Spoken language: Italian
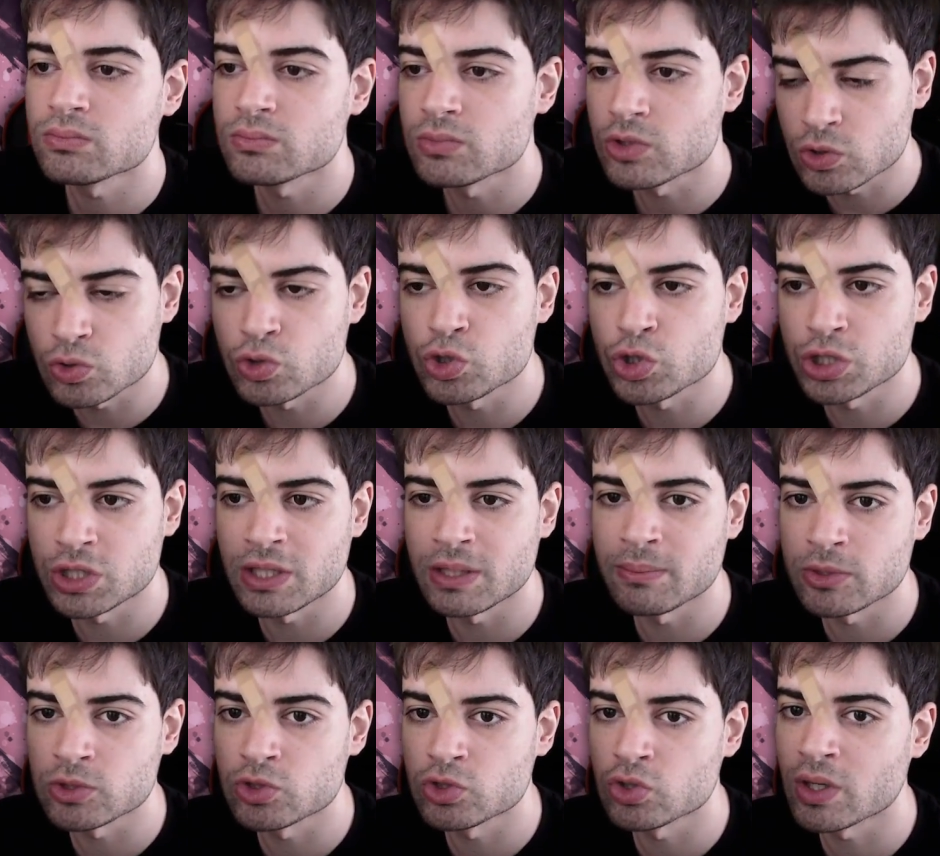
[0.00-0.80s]

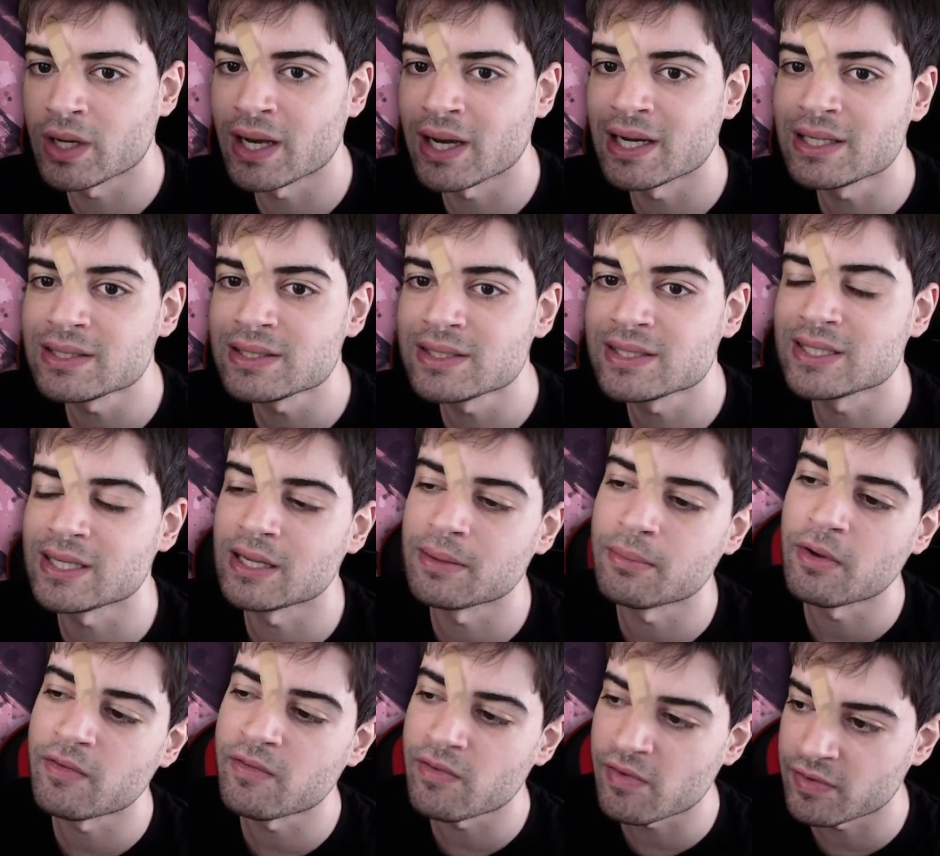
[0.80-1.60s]
riusciremo a giocarli
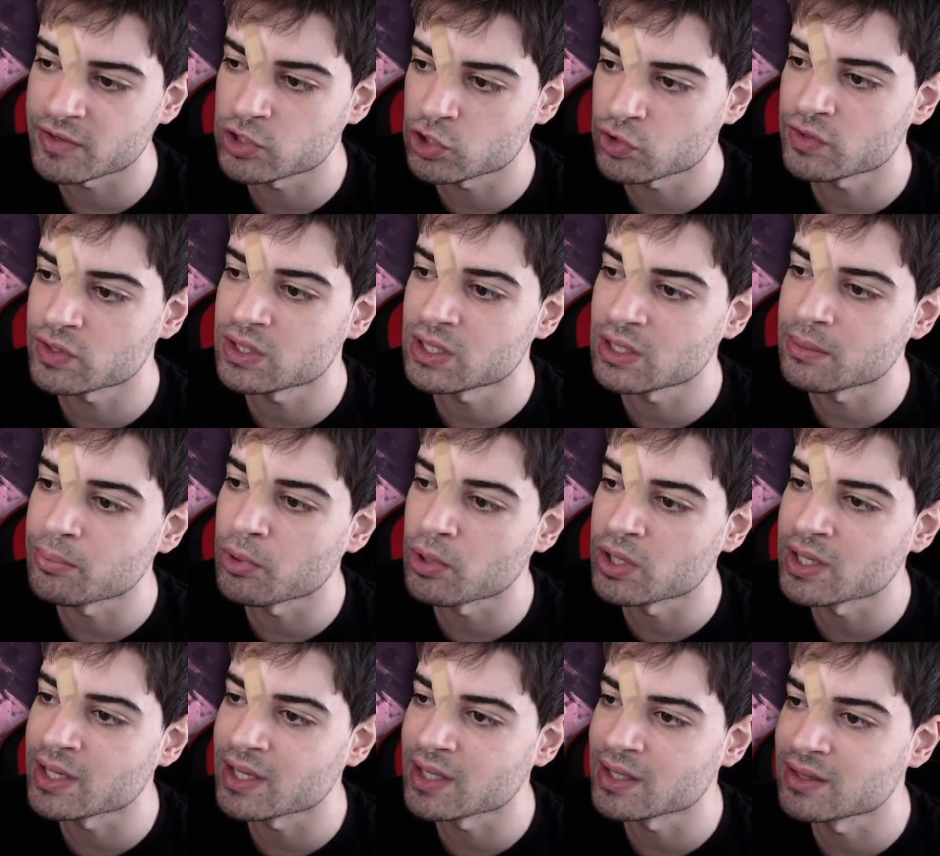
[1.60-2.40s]
insieme vi faccio vedere
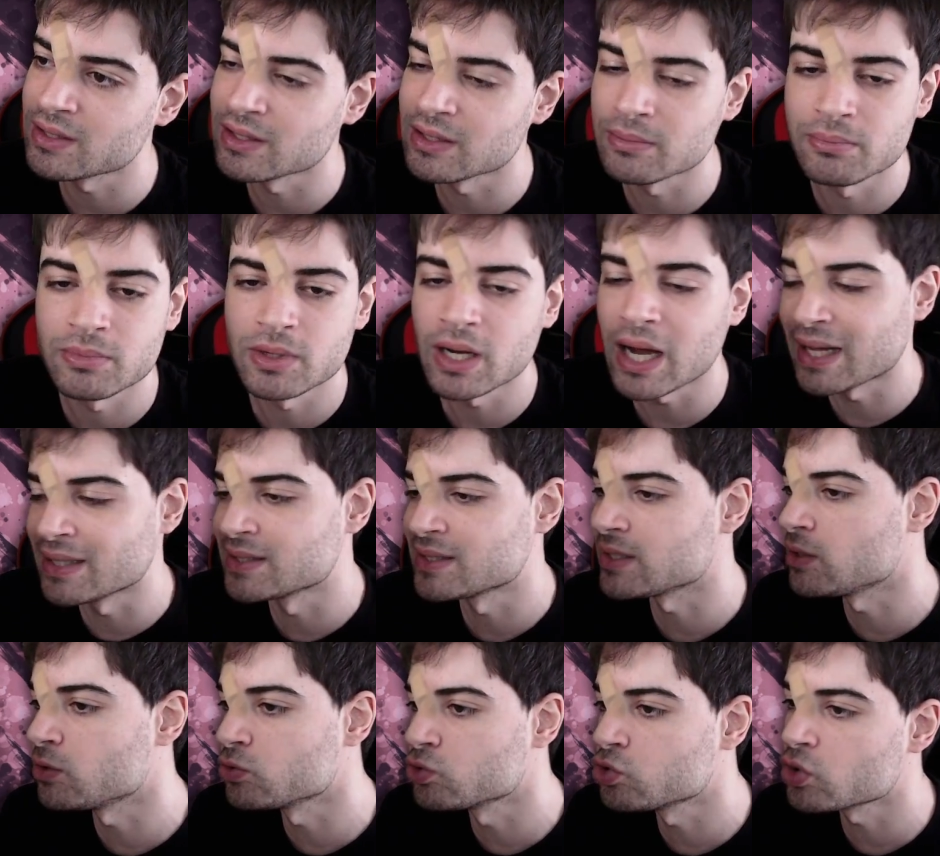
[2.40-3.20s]
poi in che team
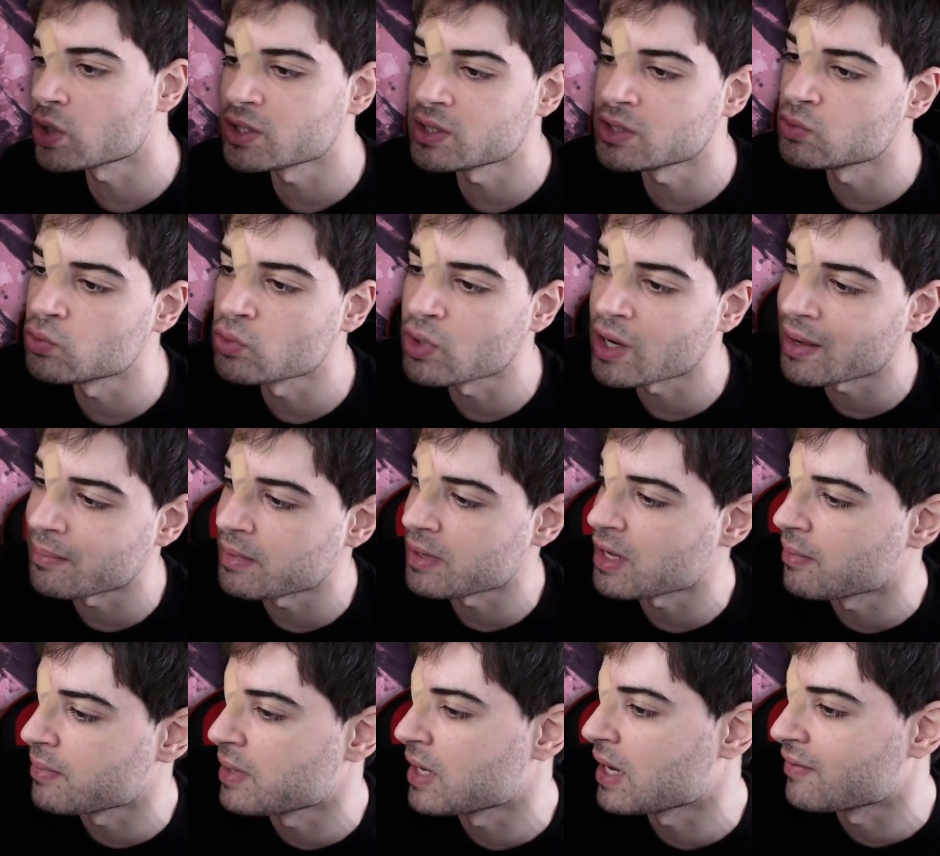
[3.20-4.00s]
anzi li ho giocati in un
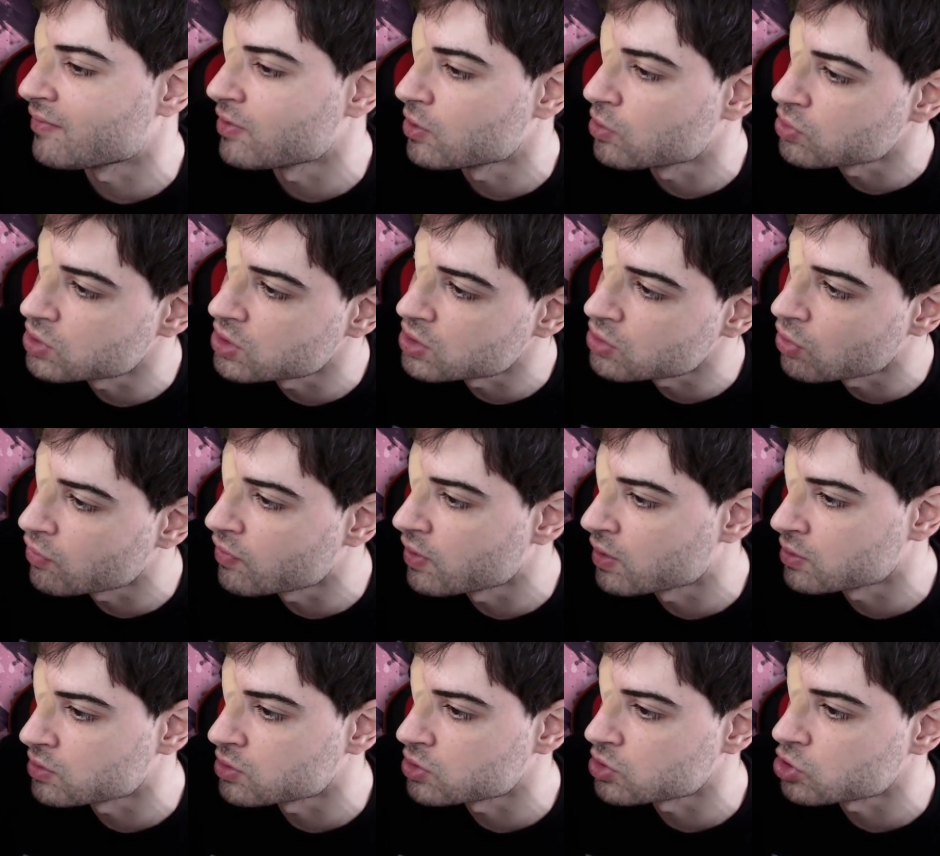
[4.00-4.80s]
Kamehameha ve lo dico ve
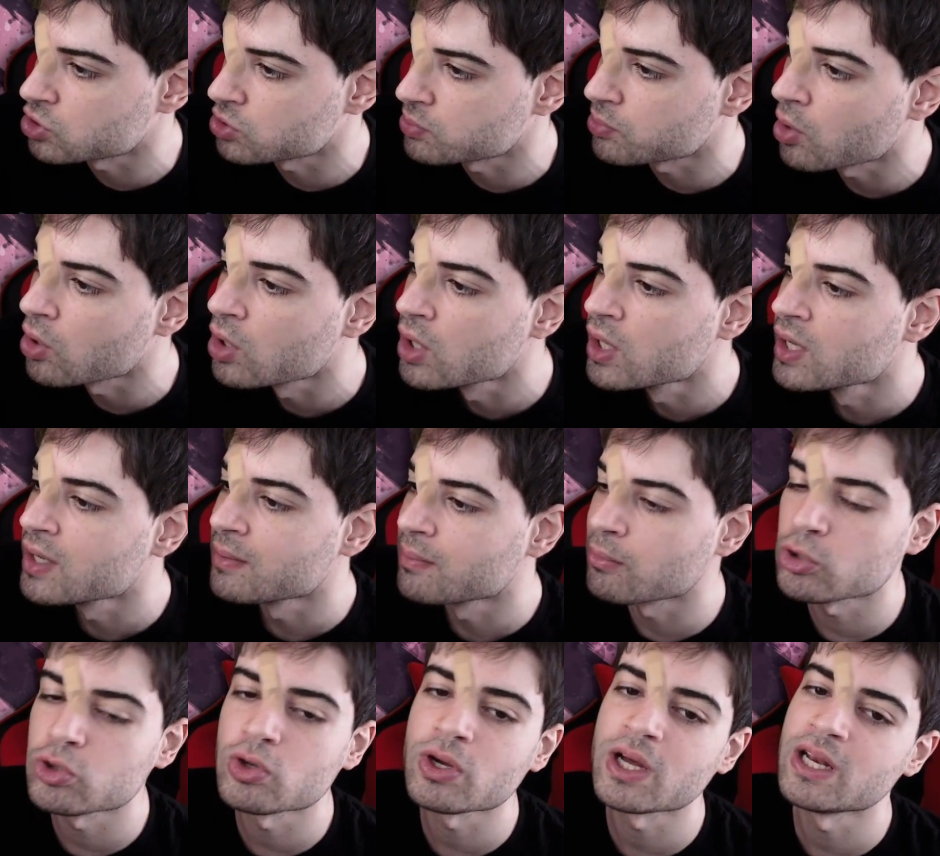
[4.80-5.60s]
lo anticipo in
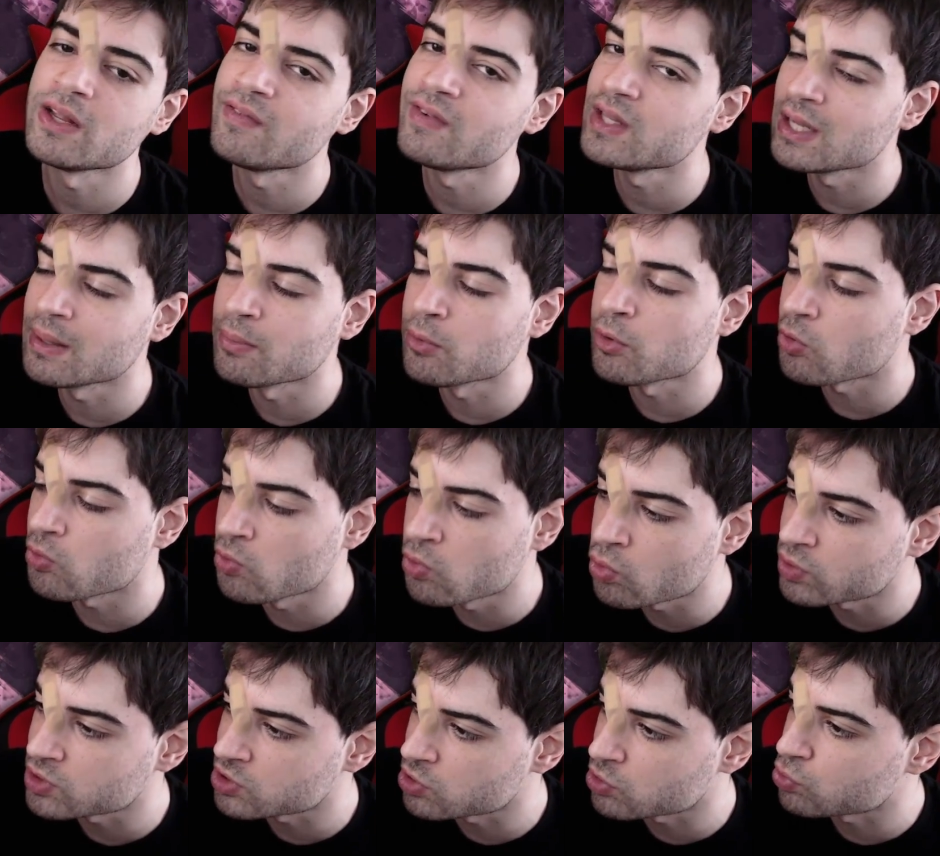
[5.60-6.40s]
modo che li vediamo
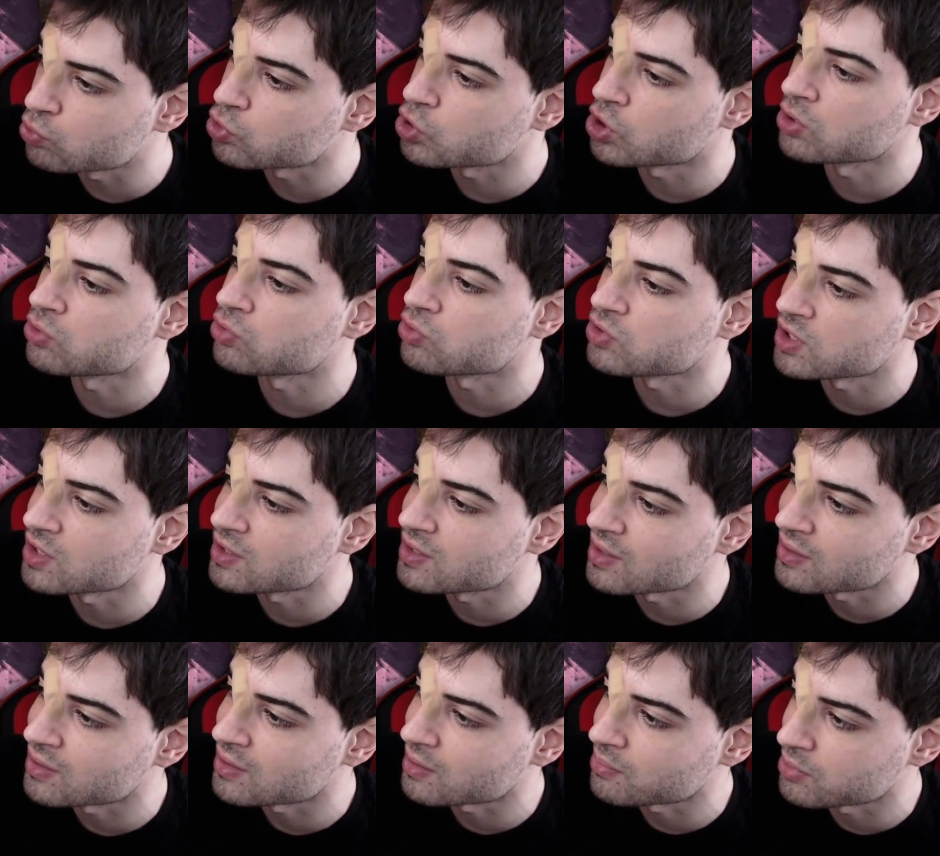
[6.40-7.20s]
comunque sotto
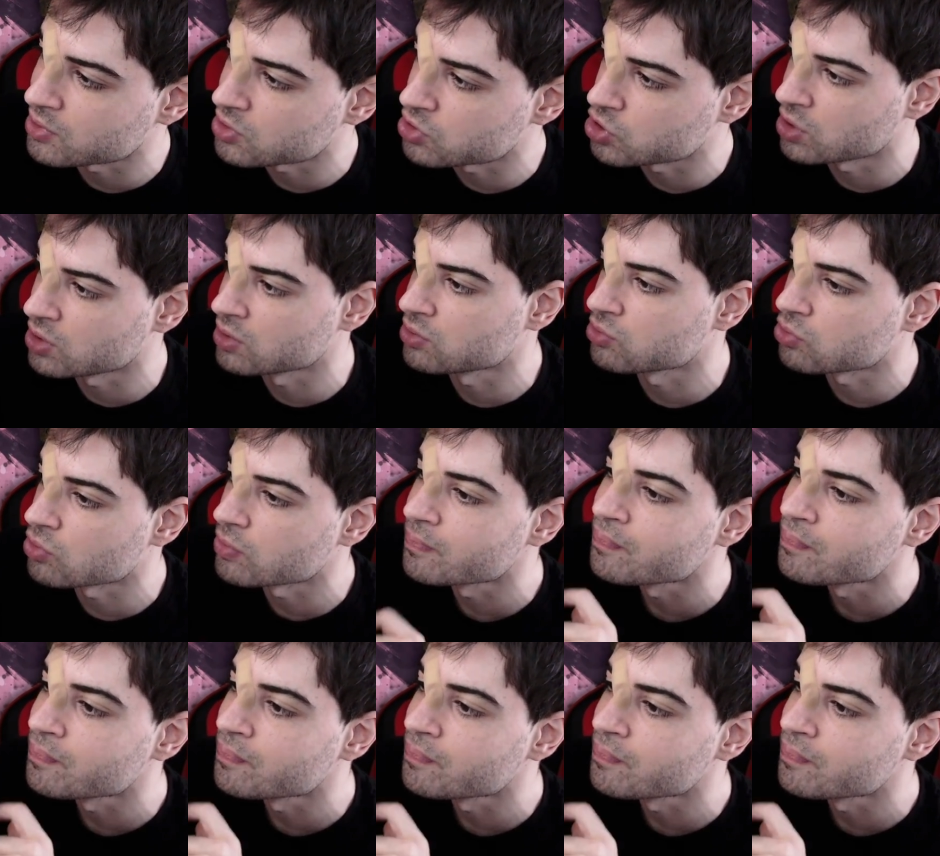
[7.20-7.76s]
170%